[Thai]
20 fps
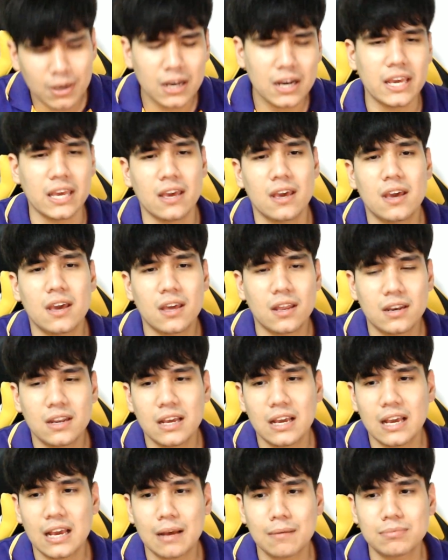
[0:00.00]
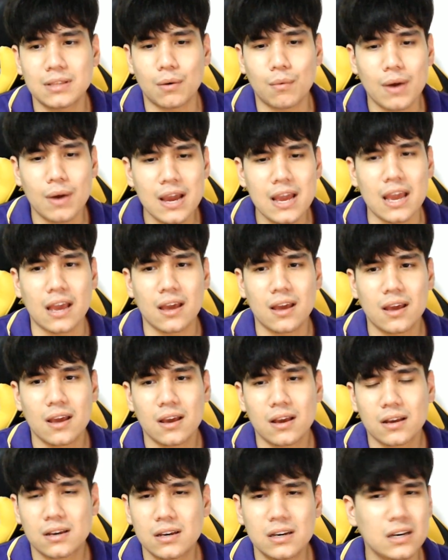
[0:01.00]
มเลยนะครับแต่ว่า
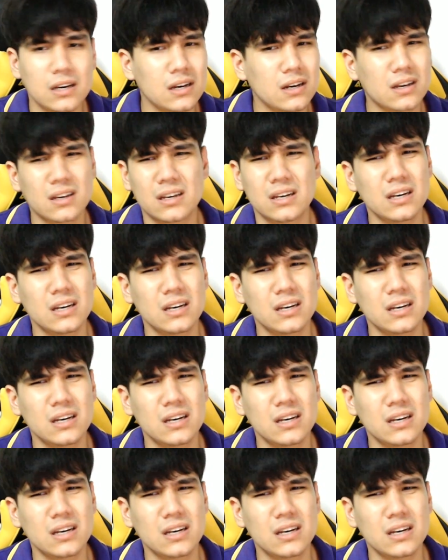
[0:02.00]
คือ